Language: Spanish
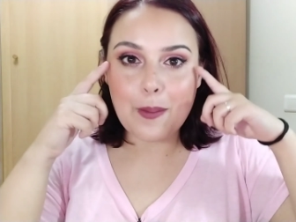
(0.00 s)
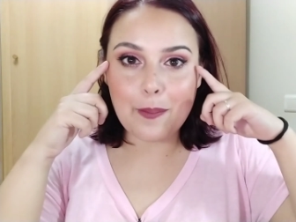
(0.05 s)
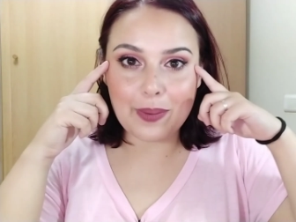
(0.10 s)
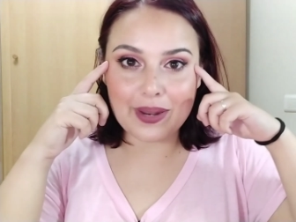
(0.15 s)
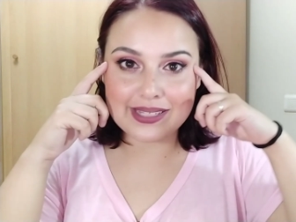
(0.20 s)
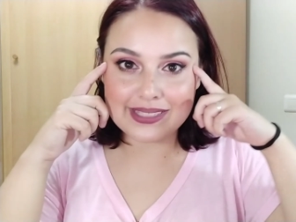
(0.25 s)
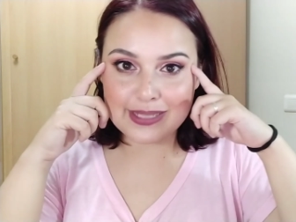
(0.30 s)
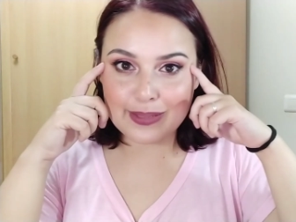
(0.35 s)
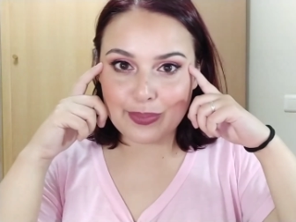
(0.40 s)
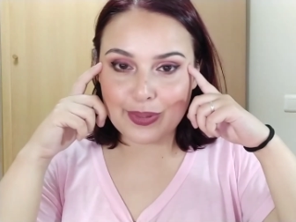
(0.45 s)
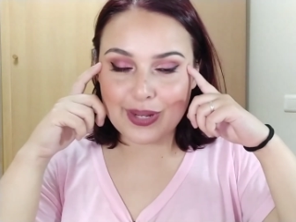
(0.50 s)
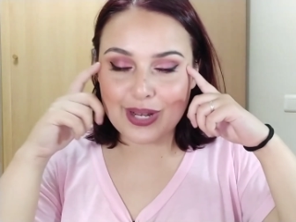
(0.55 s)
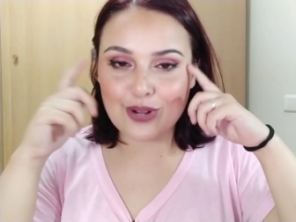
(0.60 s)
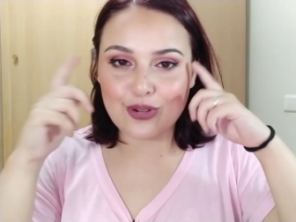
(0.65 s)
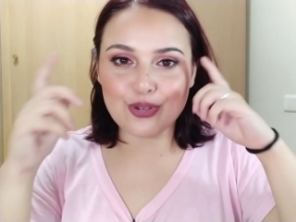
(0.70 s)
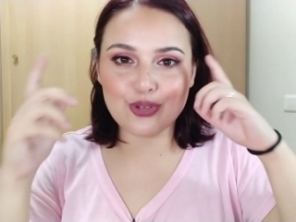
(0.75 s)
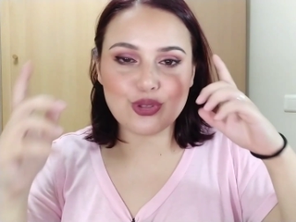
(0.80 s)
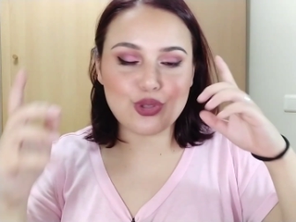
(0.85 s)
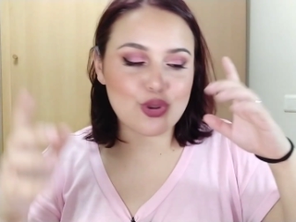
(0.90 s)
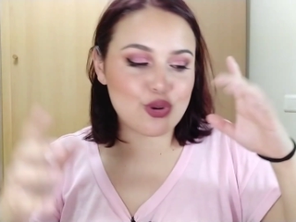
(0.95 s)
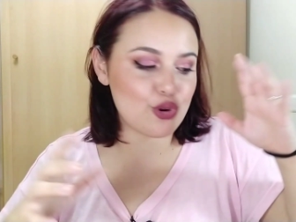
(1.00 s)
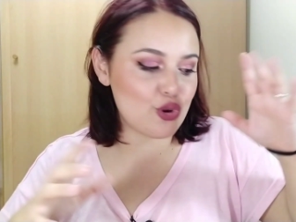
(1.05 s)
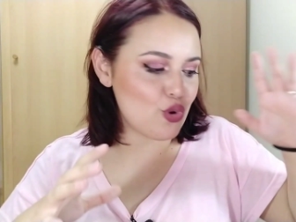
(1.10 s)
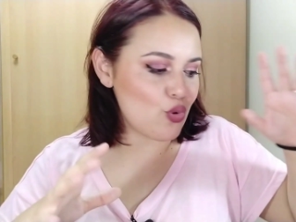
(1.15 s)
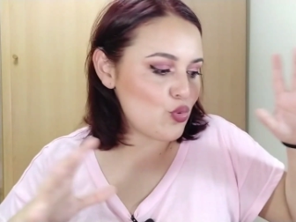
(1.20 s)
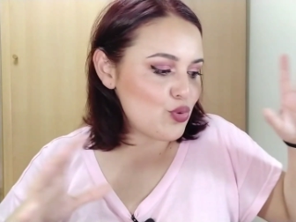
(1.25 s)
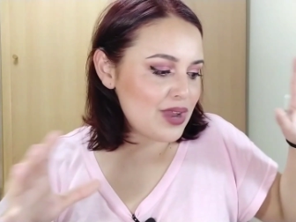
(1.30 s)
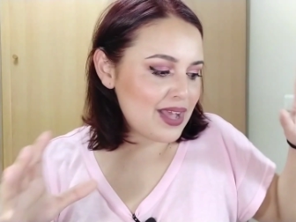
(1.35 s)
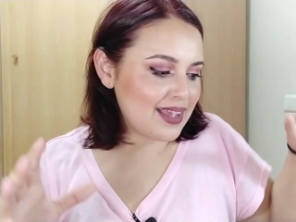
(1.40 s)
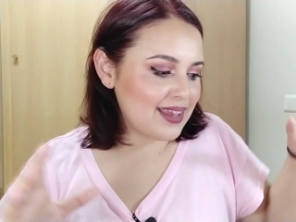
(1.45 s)
parches para el contorno,
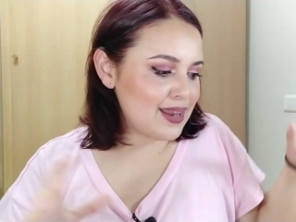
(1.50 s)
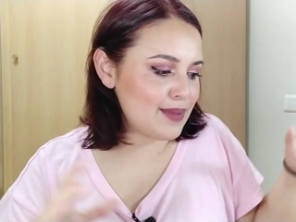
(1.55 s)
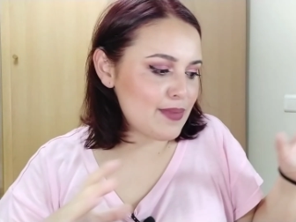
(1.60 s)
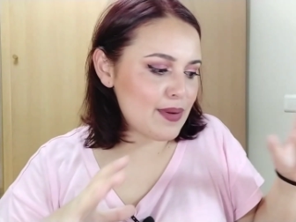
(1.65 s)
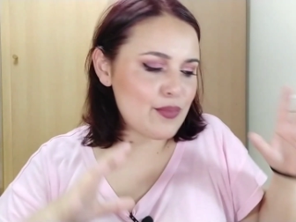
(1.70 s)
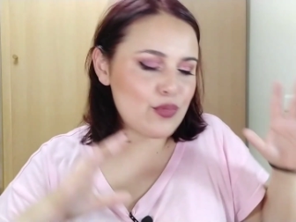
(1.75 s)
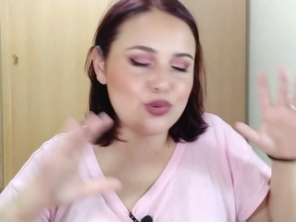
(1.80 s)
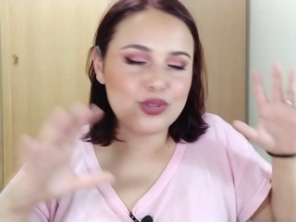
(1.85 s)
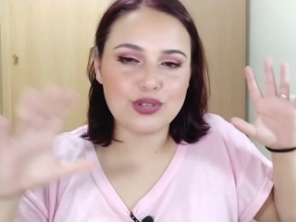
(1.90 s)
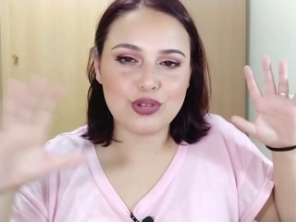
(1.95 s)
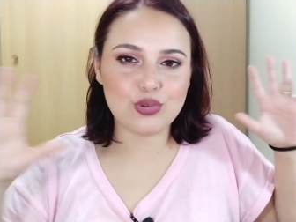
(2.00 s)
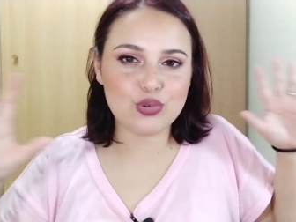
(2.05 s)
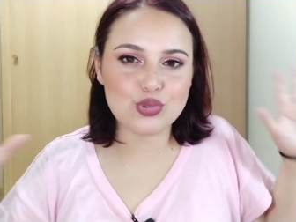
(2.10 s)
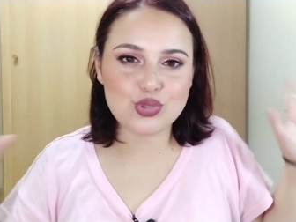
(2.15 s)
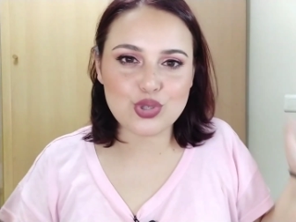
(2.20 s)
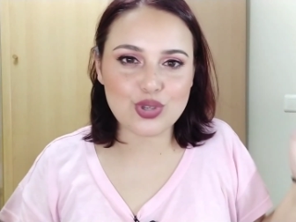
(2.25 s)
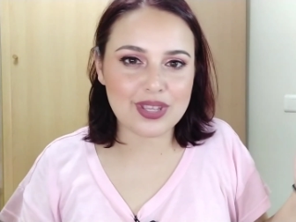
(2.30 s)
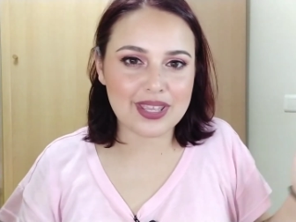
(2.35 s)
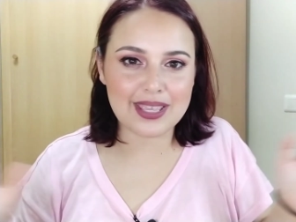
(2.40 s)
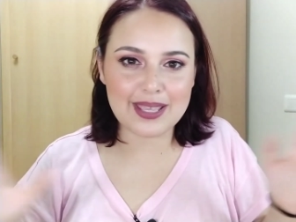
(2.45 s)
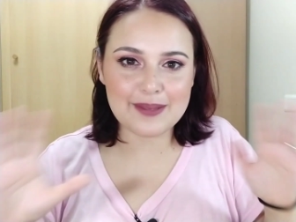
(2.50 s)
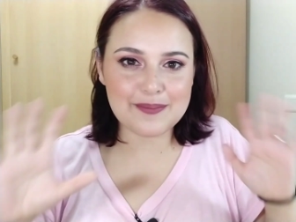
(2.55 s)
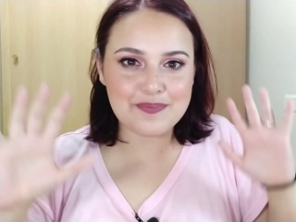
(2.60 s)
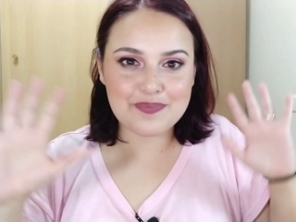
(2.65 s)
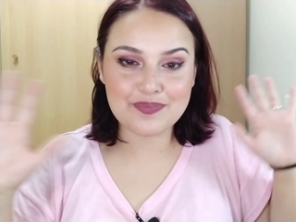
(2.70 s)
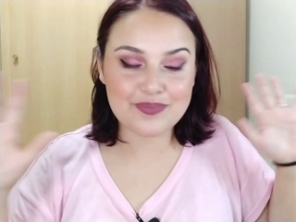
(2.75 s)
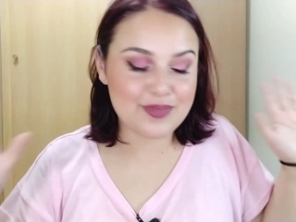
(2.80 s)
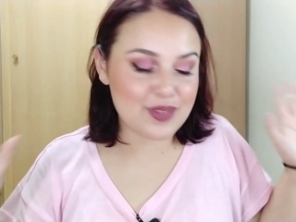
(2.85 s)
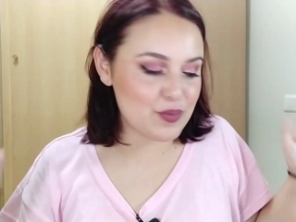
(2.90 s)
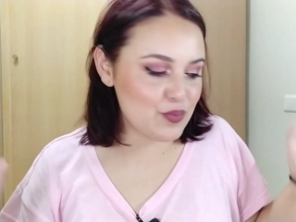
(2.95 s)
una crema multiuso que
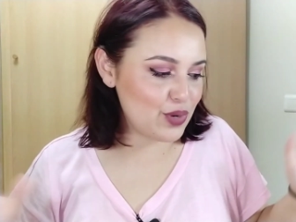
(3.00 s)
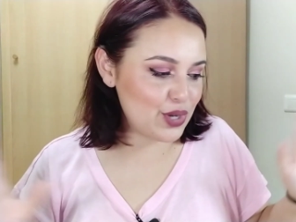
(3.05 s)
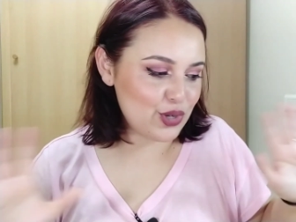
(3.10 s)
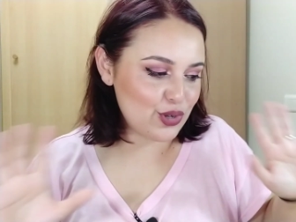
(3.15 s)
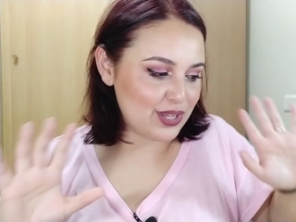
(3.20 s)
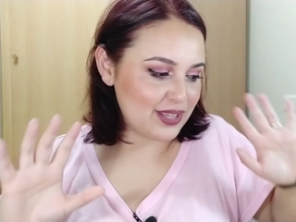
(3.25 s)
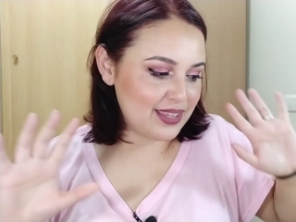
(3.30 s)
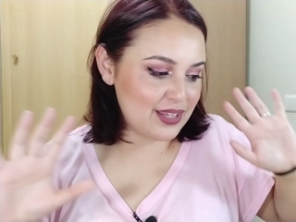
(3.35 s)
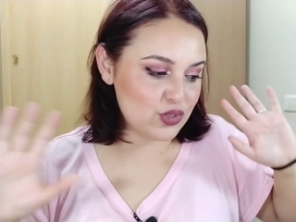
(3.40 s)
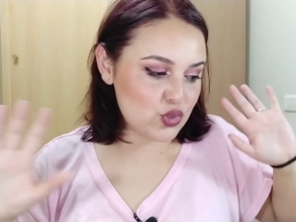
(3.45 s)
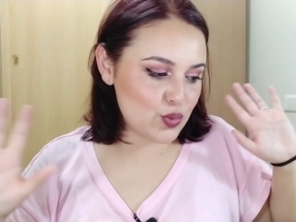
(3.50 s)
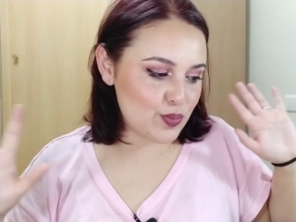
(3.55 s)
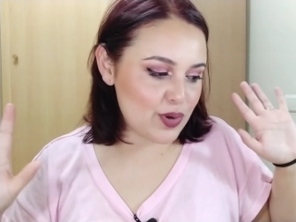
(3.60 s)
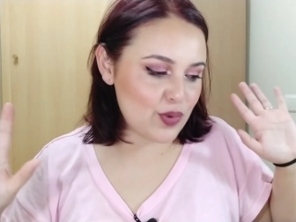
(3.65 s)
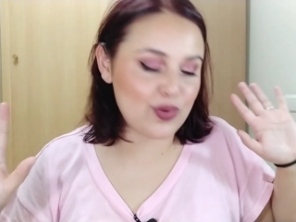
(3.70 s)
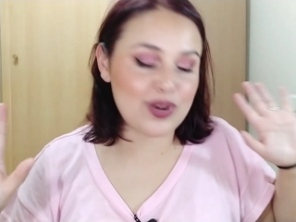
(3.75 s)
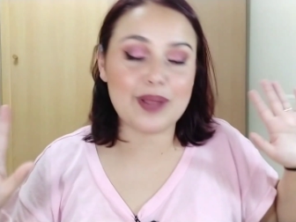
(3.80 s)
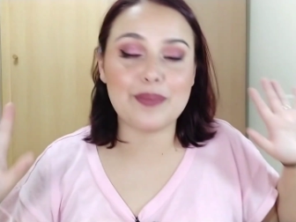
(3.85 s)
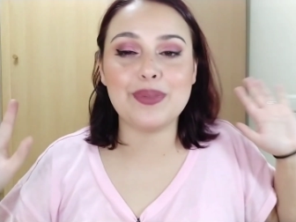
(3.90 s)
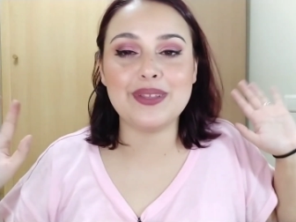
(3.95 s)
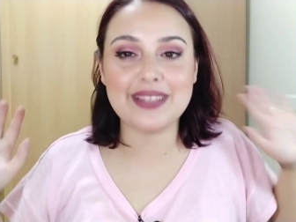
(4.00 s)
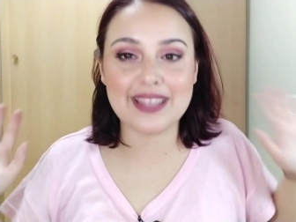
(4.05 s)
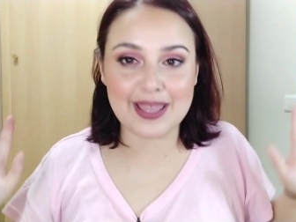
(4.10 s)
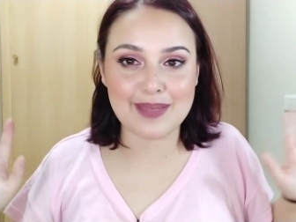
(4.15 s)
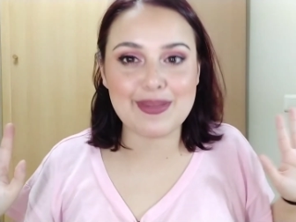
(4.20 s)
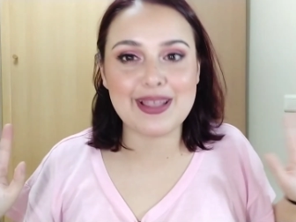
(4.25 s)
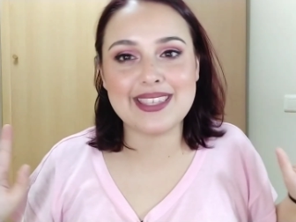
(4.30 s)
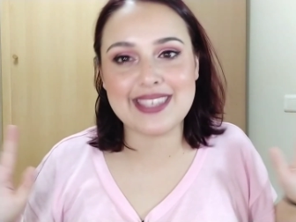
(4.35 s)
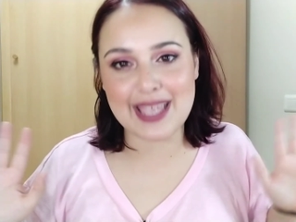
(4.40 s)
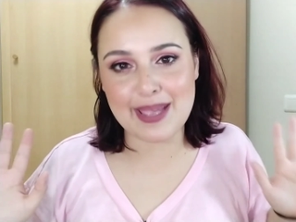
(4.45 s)
bueno, que tiene súper buena pinta.
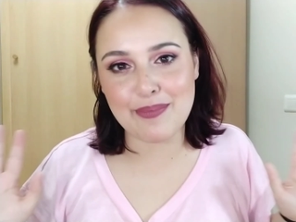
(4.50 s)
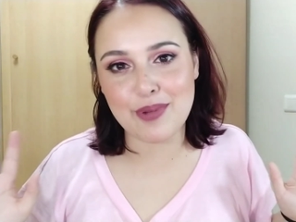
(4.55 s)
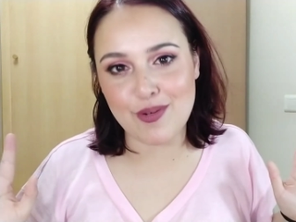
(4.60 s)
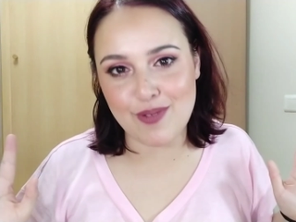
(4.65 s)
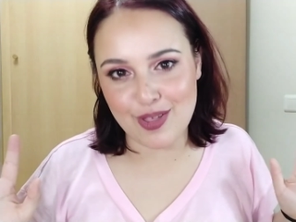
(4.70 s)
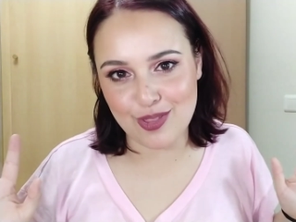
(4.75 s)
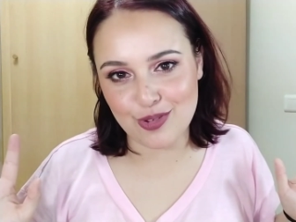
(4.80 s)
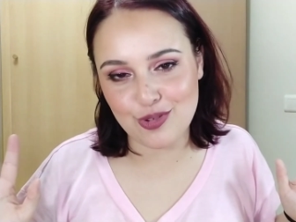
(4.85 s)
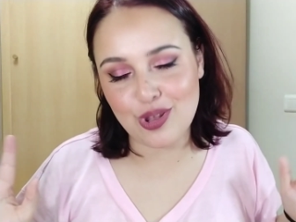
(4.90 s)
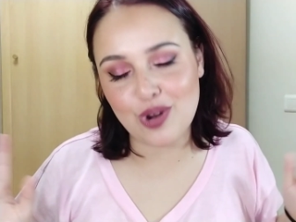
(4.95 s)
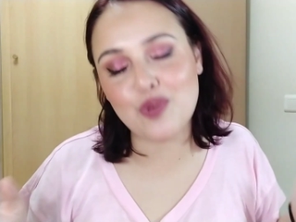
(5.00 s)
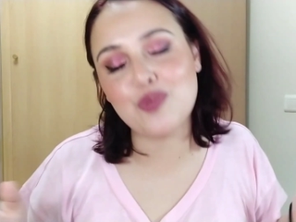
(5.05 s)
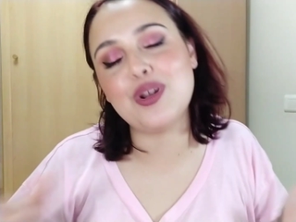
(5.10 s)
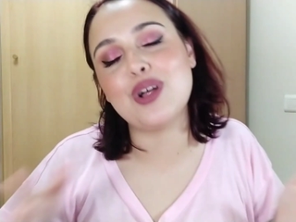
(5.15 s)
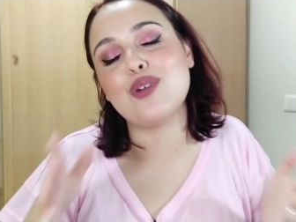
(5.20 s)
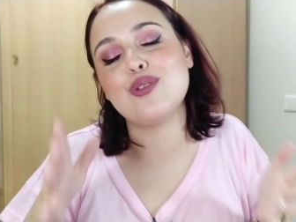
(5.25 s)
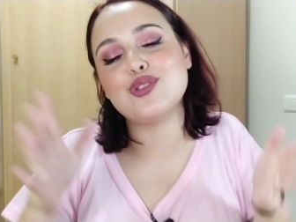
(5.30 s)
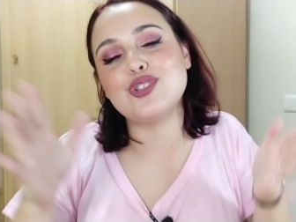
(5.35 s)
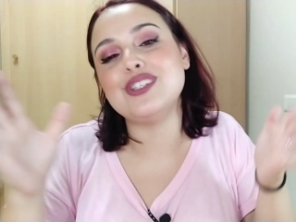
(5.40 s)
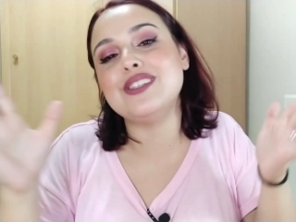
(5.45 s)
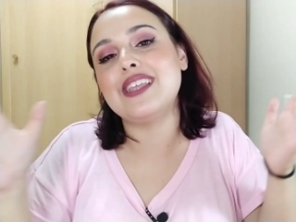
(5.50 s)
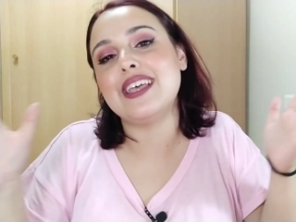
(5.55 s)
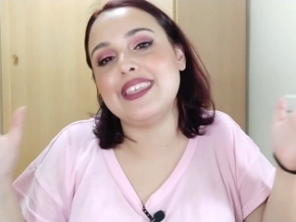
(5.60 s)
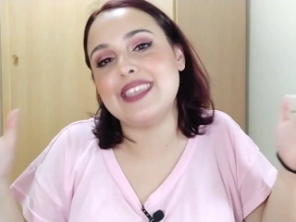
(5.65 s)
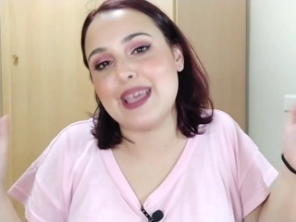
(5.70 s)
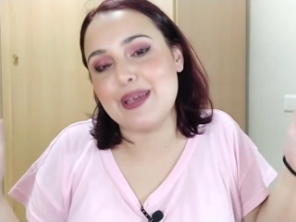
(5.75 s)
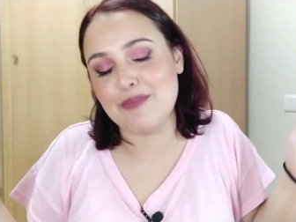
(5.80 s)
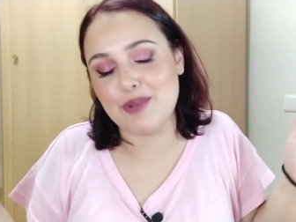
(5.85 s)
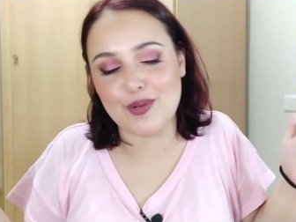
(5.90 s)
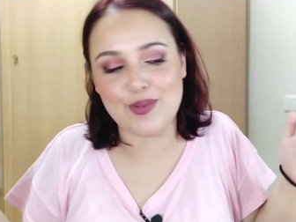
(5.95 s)
Además, ya he probado yo algunas cositas,
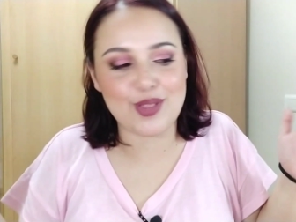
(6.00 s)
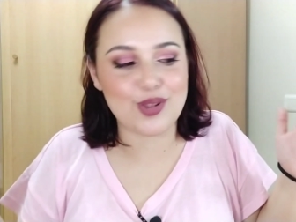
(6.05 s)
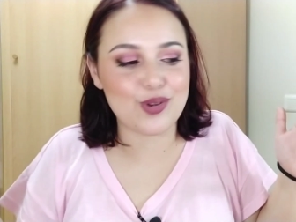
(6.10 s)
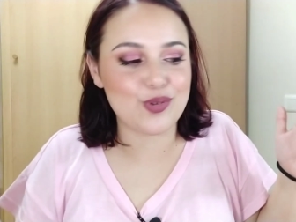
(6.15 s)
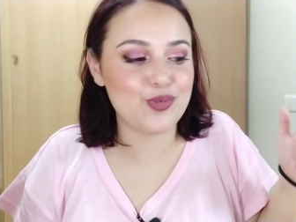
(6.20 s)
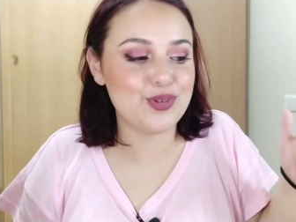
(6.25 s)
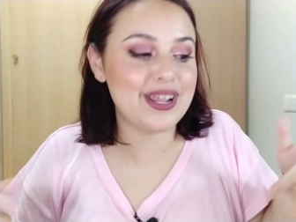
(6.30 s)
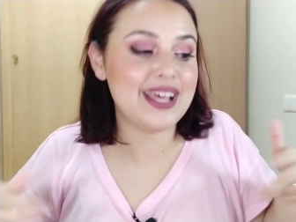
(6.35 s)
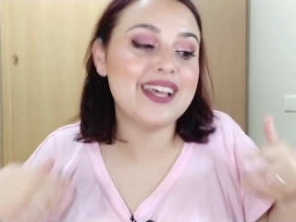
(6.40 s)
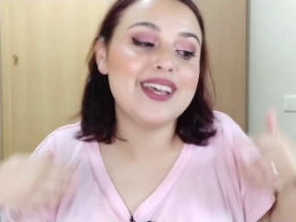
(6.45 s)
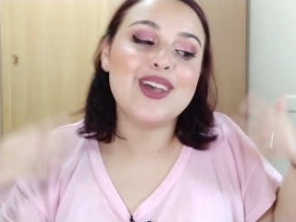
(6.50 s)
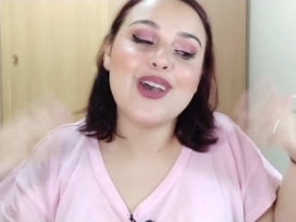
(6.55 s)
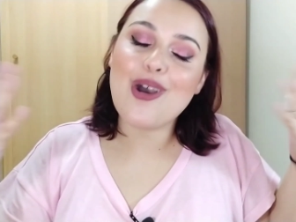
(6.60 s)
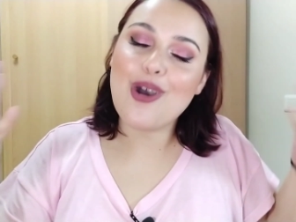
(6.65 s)
ya he probado algunas.